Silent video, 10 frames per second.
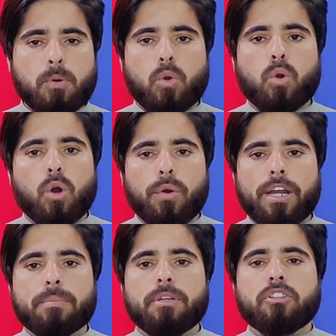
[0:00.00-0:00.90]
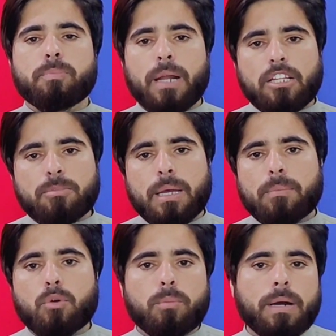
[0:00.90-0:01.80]
पोको और रेडमी इस प्राइस में
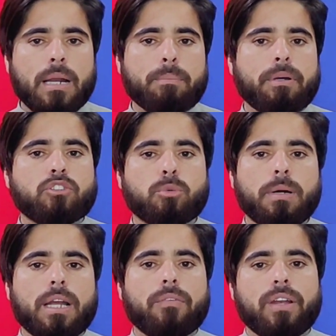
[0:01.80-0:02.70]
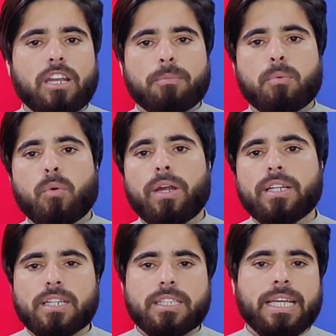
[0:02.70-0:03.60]
आपको बारह पाँच सौ बारह बेलन
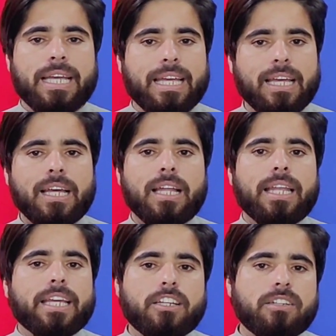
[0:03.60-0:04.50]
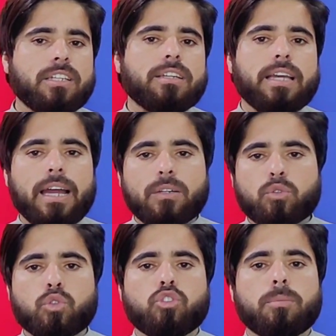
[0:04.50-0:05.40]
प्रोवाइड करते हैं लेकिन ठीक है आठ दो
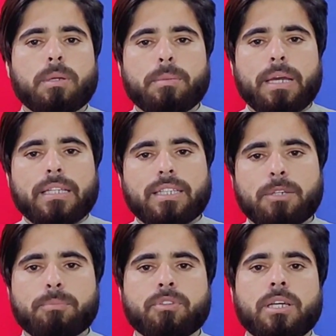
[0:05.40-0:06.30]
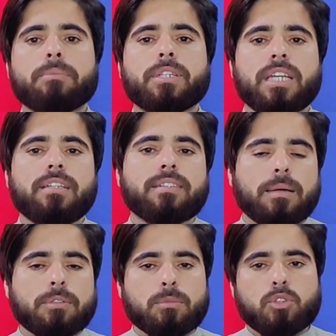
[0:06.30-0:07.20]
सौ छप्पन भी आई थिंक सैमसंग के
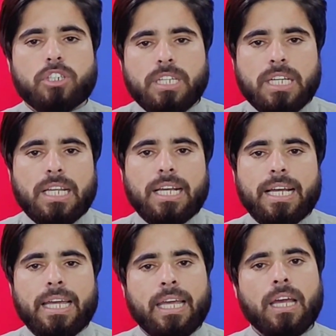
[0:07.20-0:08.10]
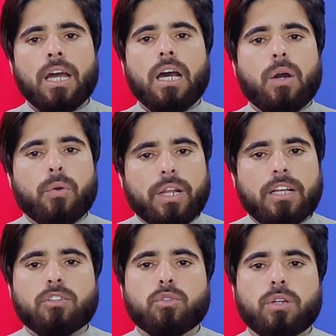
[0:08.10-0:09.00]
हिसाब से मुझे ठीक लगा है और
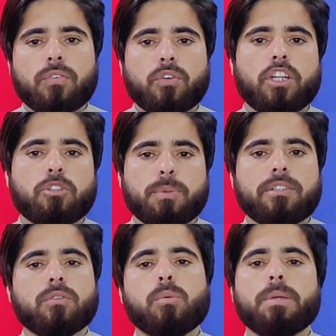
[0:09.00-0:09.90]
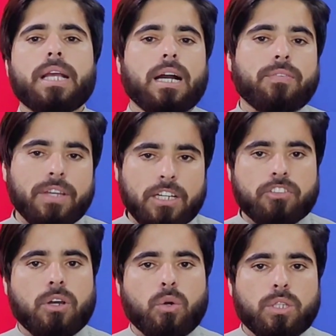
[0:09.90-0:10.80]
इनका जो सॉफ्टवेयर एक्सपीरियंस है वो भी काफ़ी
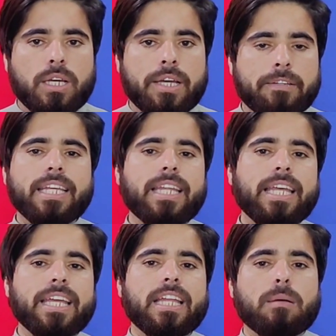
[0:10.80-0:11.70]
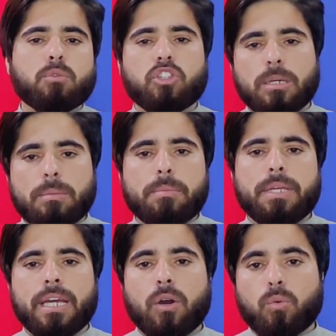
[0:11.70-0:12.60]
अच्छा होता है लेकिन एक गिला मुझे अभी
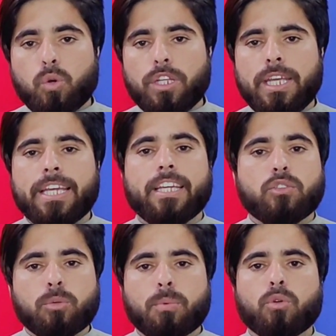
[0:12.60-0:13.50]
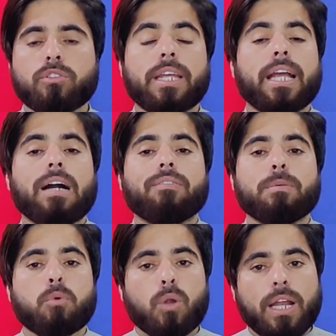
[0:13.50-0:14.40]
भी है और वो ये है कि जो प्रोसेसर है
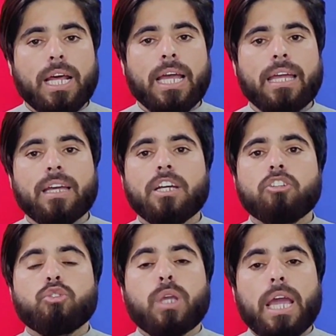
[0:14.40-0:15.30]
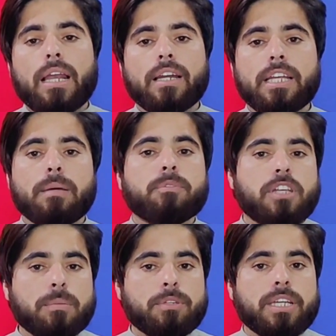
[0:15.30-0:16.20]
काफ़ी पुराना है जो कि ऑलरेडी हम
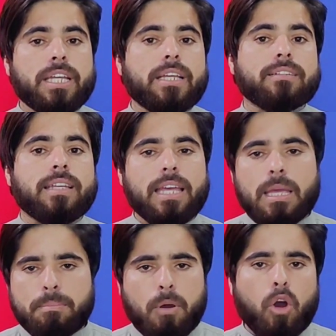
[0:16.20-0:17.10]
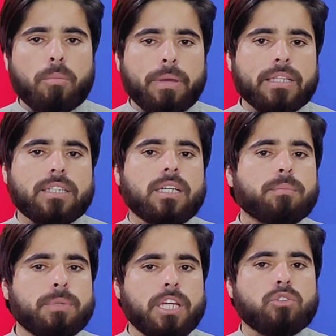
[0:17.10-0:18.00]
सैमसंग गलेक्सी ए बावन में आई थिंक
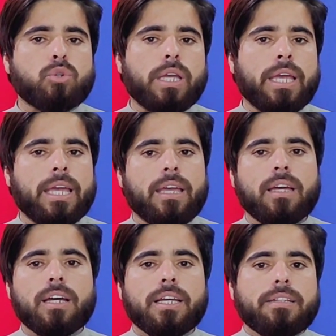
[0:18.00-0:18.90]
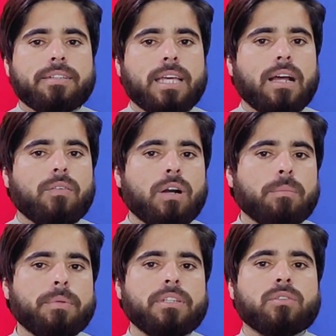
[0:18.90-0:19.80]
हम देख चुके हैं इसके अलावा
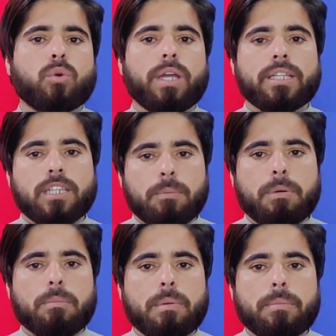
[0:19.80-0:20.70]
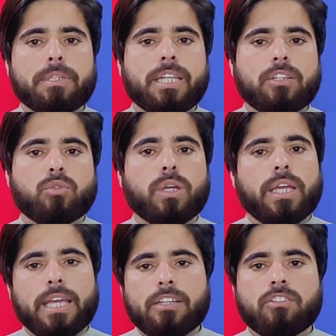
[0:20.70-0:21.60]
हम इसको ए ट्रिपल में भी देख चुके
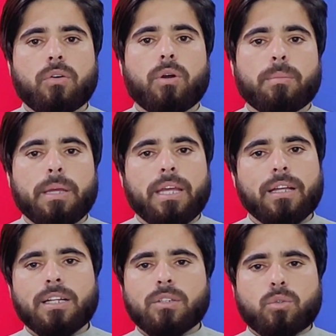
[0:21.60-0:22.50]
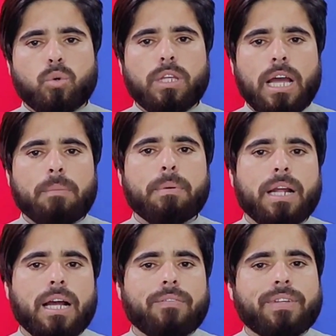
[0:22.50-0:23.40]
हैं ए चौवन में तो यहाँ पर
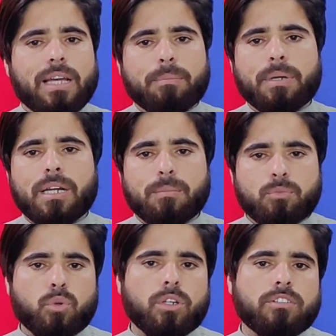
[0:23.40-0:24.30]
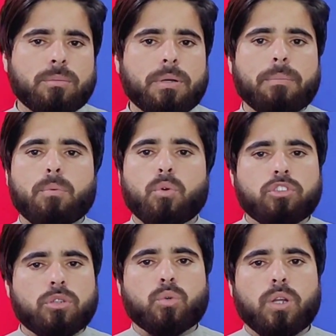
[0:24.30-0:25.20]
काफ़ी यहाँ पर कमज़ोर किस्म का
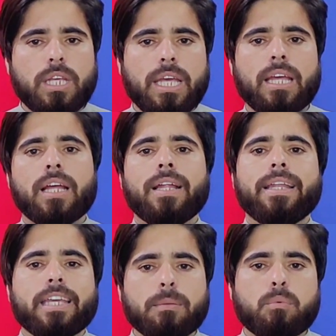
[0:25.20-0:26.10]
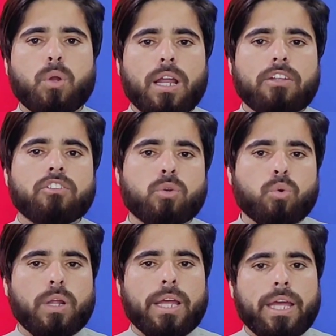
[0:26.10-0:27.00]
प्रोसेसर तो नहीं है लेकिन पुराना
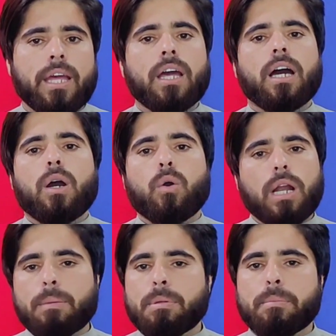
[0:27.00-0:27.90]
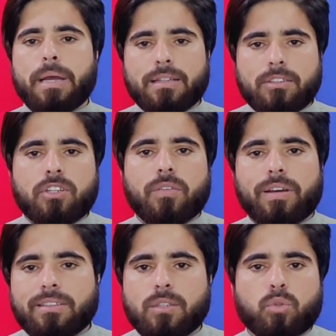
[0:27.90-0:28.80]
ज़रूर है और ऑप्टिमाइजेशन
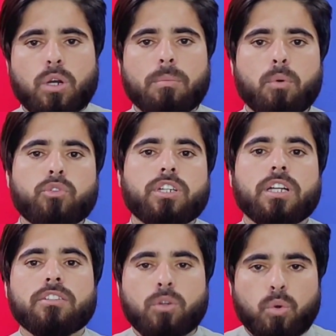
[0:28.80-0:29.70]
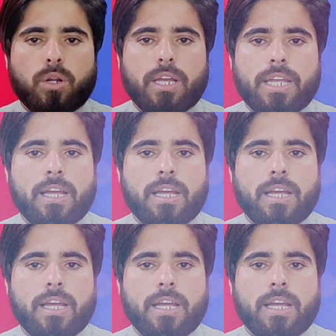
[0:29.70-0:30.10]
वाइज ये थोड़ा बहुत स्ट्रगल ज़रूर